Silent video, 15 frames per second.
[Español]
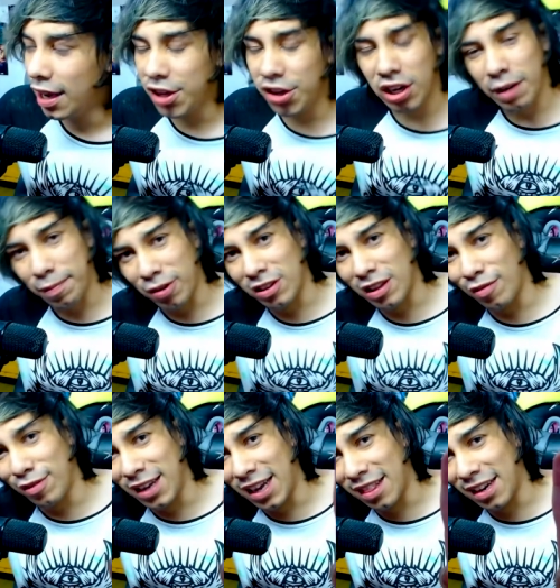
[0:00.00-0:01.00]
Y otra pregunta
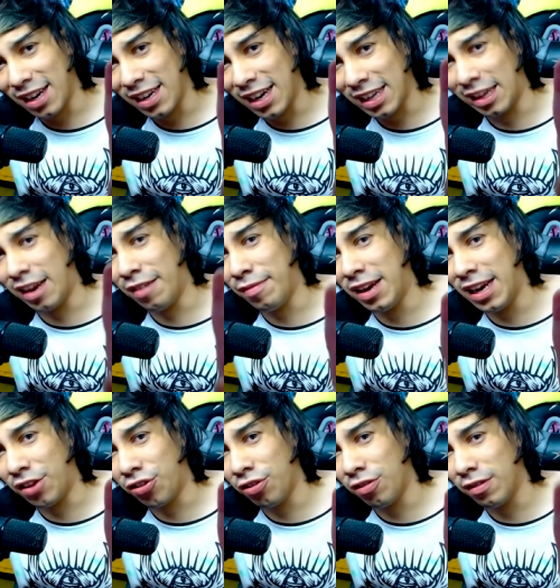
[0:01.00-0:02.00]
muy extraña que también me han
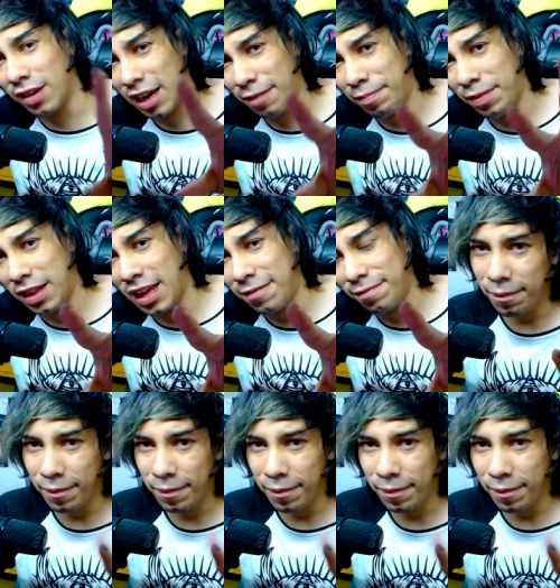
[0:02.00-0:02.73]
hecho rápida.